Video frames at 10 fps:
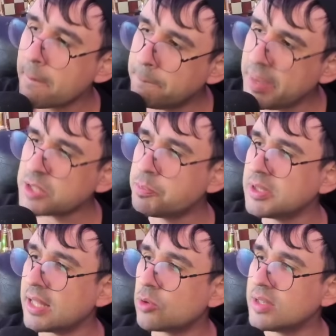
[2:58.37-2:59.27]
bispo
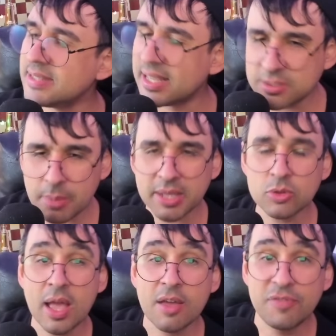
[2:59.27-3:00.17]
D2 e nesse momento
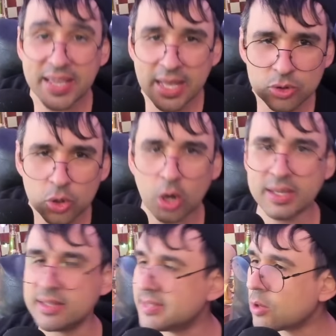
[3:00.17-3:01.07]
vem a
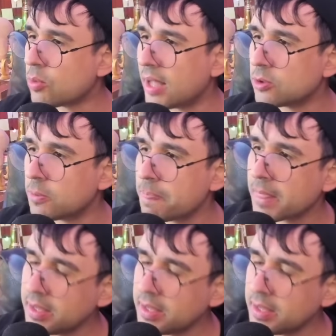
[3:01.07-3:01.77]
troca em C4